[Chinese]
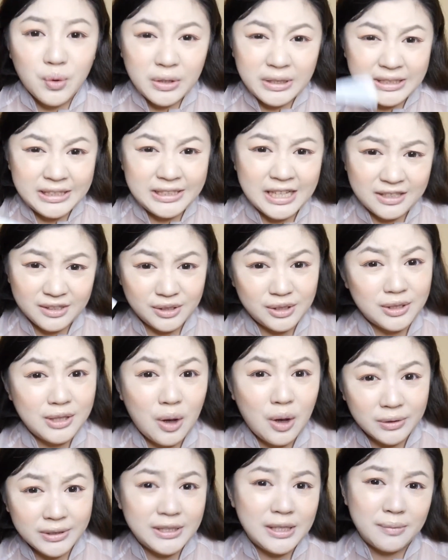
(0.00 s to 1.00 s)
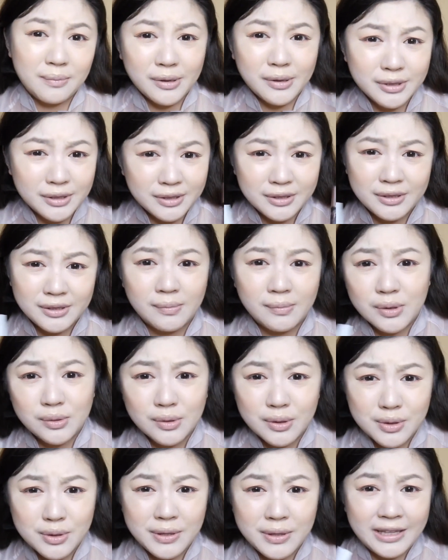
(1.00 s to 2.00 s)
如果你想知道我睫毛是怎
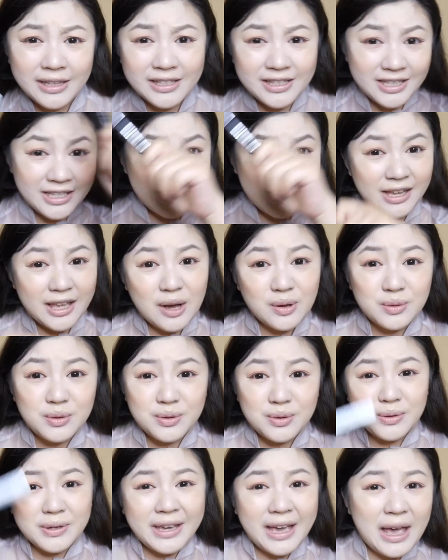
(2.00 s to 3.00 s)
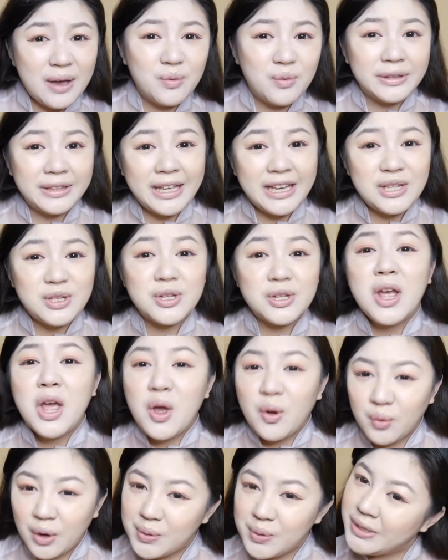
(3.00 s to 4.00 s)
么做出来的，记得要去看我那一
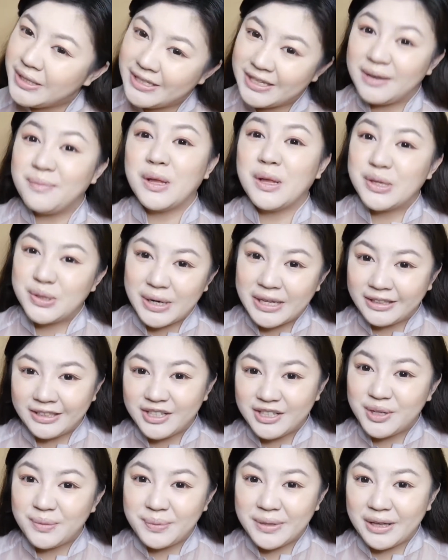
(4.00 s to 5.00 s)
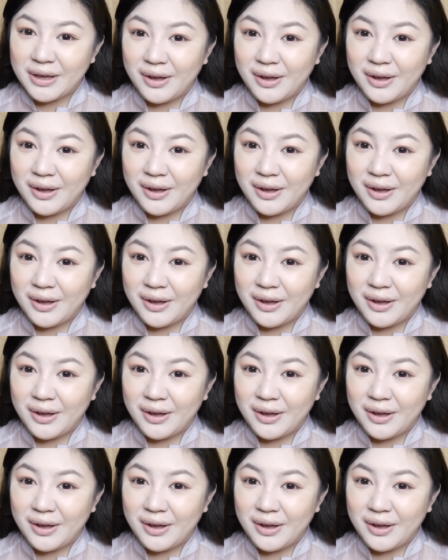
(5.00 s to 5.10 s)
支关于睫毛的专题视